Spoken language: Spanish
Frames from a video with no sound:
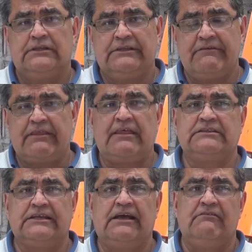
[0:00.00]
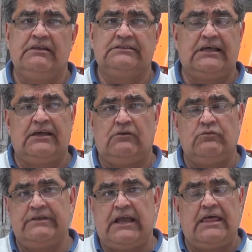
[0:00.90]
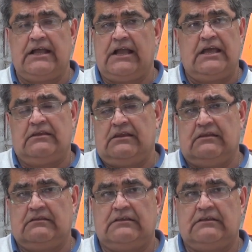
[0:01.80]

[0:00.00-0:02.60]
de verdad destacable, está ubicada acá en el,